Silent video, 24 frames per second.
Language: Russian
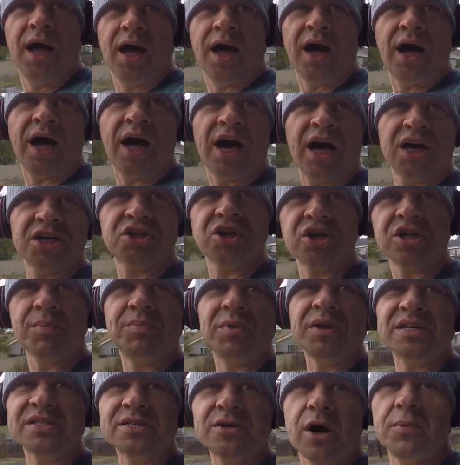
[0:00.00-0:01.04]
А что-то
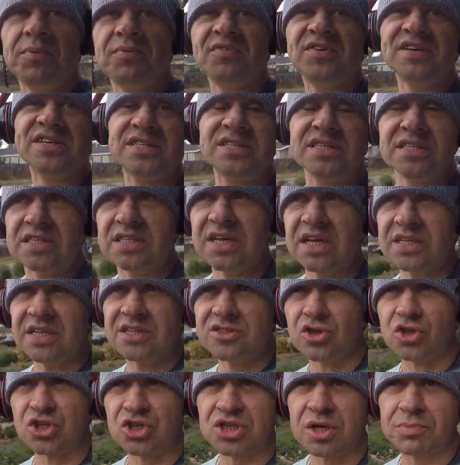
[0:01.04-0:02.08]
перископ виснет, это
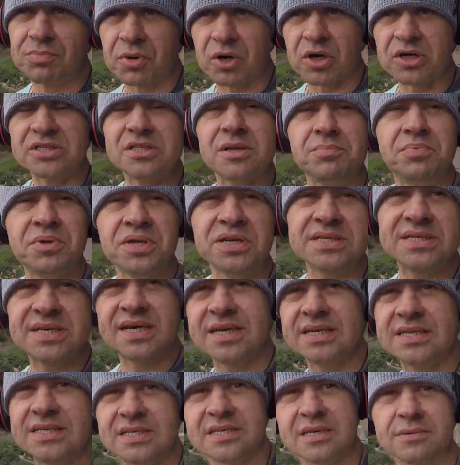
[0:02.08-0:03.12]
нужно просто
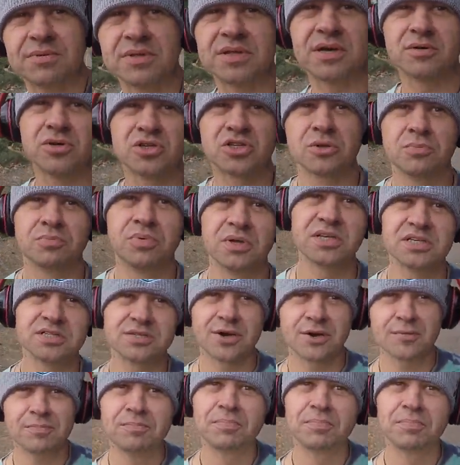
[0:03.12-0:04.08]
перезайти, потому что перископ